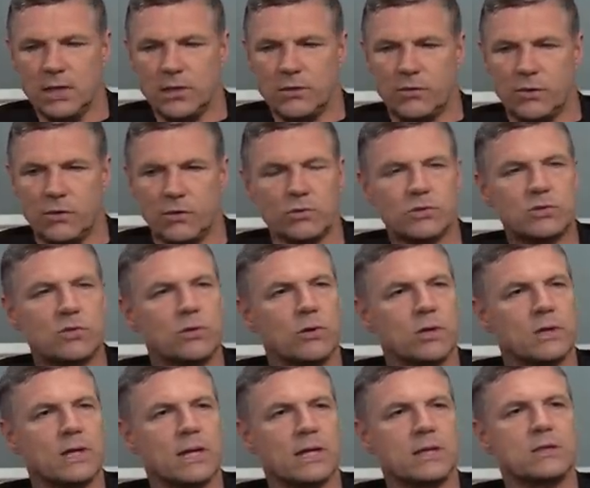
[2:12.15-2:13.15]
von uns
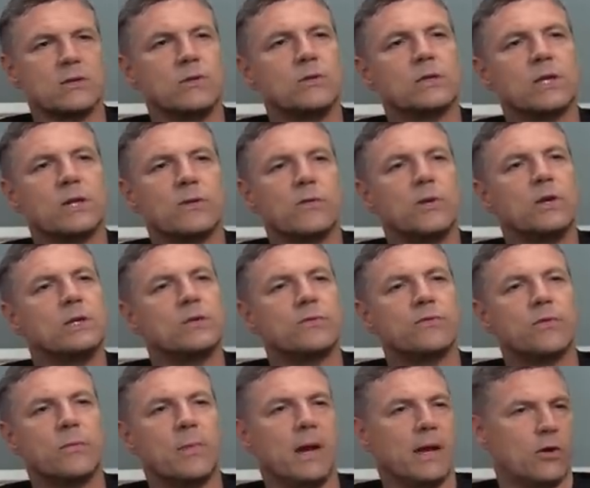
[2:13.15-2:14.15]
gehört hatte und er wollte
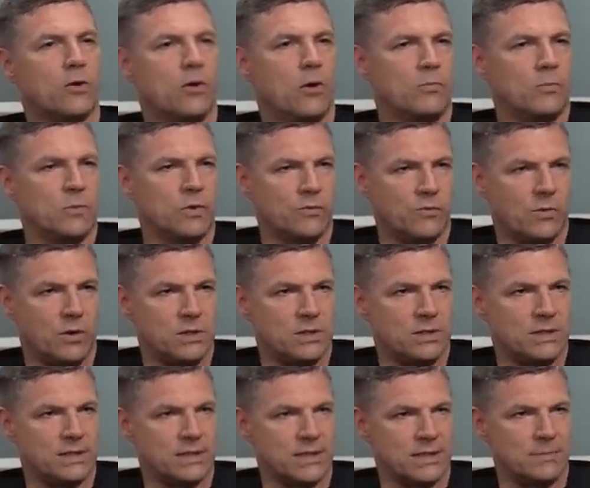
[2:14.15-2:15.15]
vorbeikommen und wollte
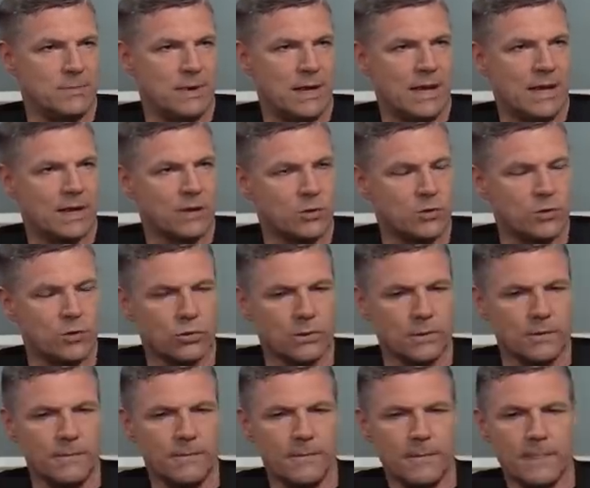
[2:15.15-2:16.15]
sich das mal
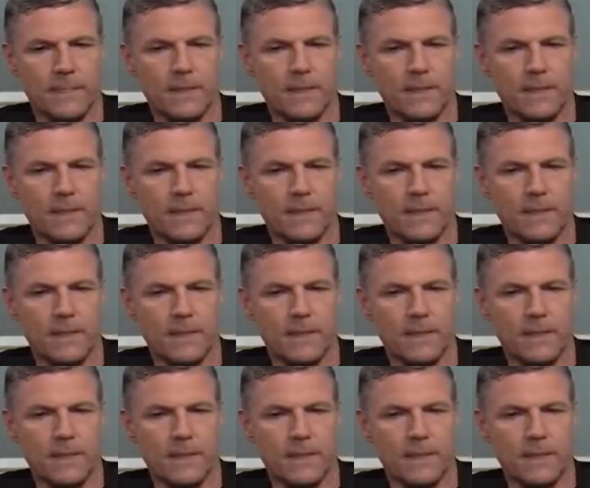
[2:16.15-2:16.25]
angucken